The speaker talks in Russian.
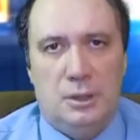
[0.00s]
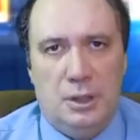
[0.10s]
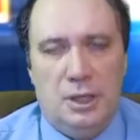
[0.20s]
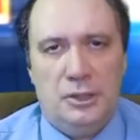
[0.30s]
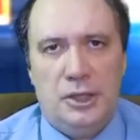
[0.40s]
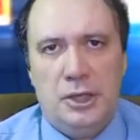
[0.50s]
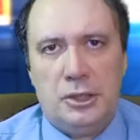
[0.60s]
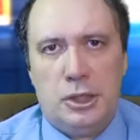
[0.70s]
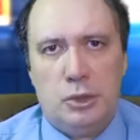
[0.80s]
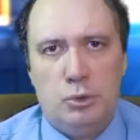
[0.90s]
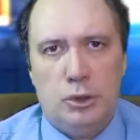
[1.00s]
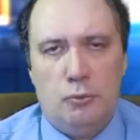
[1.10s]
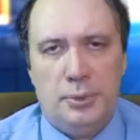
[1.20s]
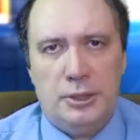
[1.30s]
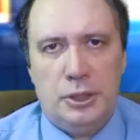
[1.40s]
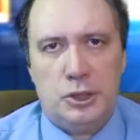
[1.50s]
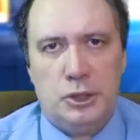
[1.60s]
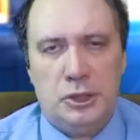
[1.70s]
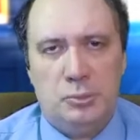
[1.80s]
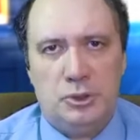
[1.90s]
Андрей Караулов
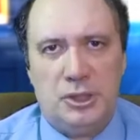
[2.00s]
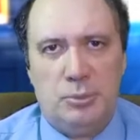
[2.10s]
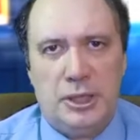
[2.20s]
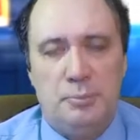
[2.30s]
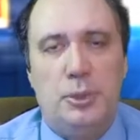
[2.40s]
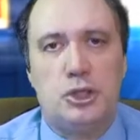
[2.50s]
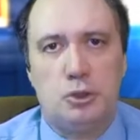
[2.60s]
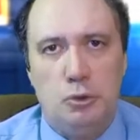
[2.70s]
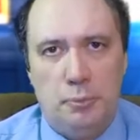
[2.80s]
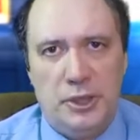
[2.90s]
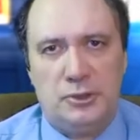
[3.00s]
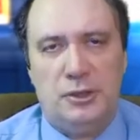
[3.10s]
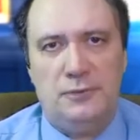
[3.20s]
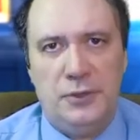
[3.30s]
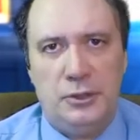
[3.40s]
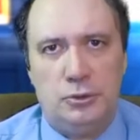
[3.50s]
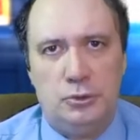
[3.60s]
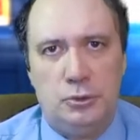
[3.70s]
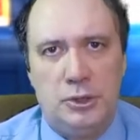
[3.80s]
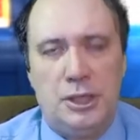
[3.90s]
предложил ему собрать большую
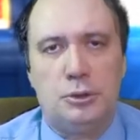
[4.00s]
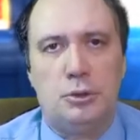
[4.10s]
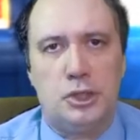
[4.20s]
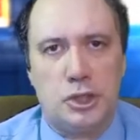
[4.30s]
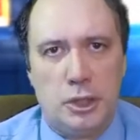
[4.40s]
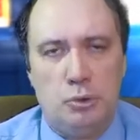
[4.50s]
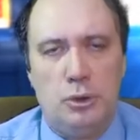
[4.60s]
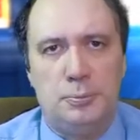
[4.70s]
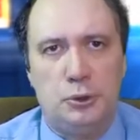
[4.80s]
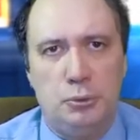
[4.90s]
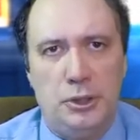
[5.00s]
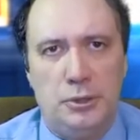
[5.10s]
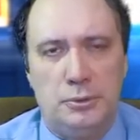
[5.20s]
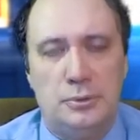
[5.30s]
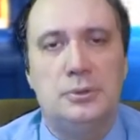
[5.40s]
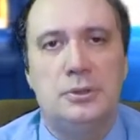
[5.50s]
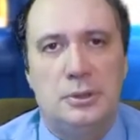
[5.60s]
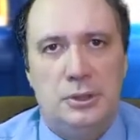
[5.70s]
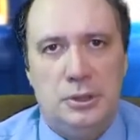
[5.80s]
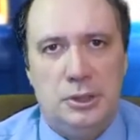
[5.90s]
пресс-конференцию, на которой широко обсудить,
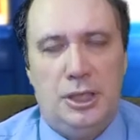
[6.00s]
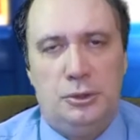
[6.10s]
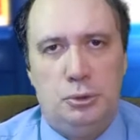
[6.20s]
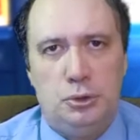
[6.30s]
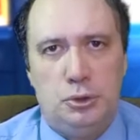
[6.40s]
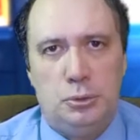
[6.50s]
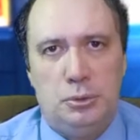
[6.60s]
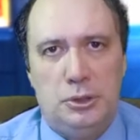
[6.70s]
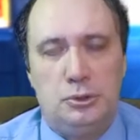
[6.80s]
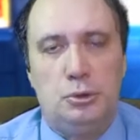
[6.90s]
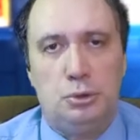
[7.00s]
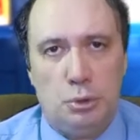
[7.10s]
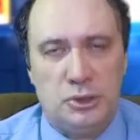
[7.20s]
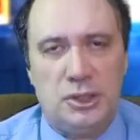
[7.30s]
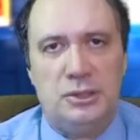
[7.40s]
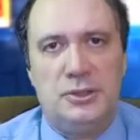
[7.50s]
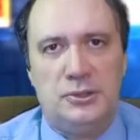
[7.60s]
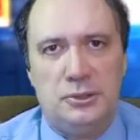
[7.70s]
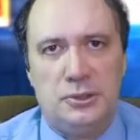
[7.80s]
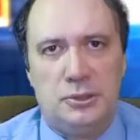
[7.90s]
данную ситуацию. Тот
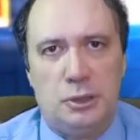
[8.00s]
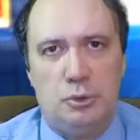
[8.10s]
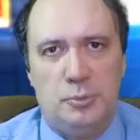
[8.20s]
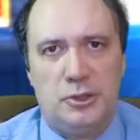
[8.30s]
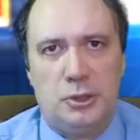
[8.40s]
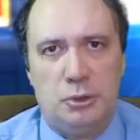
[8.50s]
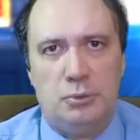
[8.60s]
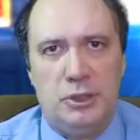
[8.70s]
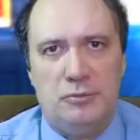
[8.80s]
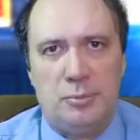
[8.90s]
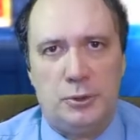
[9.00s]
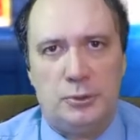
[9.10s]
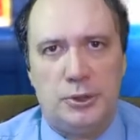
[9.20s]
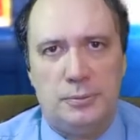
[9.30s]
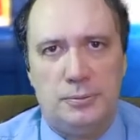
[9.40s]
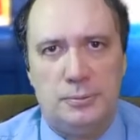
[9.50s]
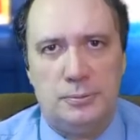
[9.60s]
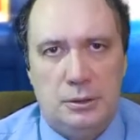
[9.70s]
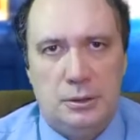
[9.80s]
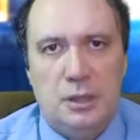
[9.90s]
согласился с такой постановкой вопроса.
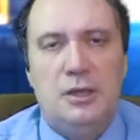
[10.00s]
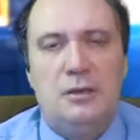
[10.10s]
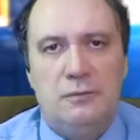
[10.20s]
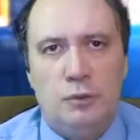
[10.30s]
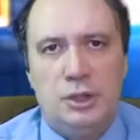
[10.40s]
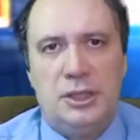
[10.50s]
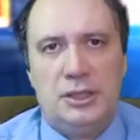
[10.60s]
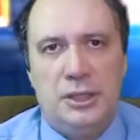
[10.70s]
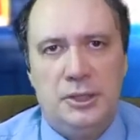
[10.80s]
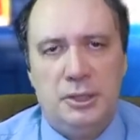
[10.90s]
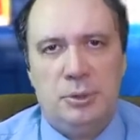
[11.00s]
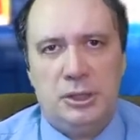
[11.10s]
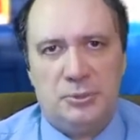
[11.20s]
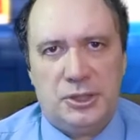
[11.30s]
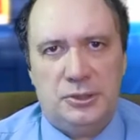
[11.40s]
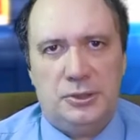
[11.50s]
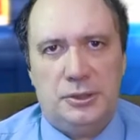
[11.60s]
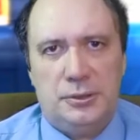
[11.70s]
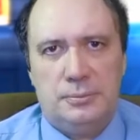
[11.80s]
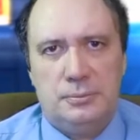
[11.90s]
Вот как они об этом сказали.